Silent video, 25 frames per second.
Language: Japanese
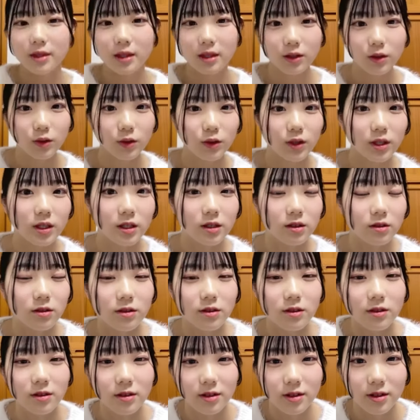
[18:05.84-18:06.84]
言えて
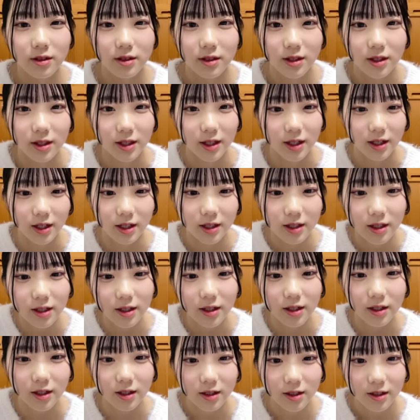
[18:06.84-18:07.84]
るだけ
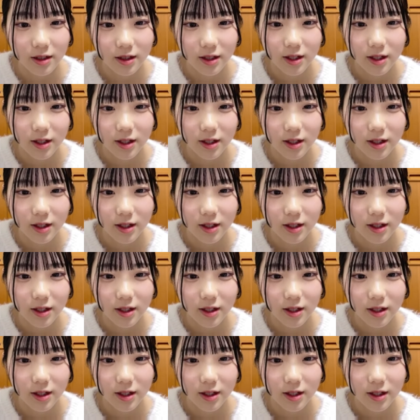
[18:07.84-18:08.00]
で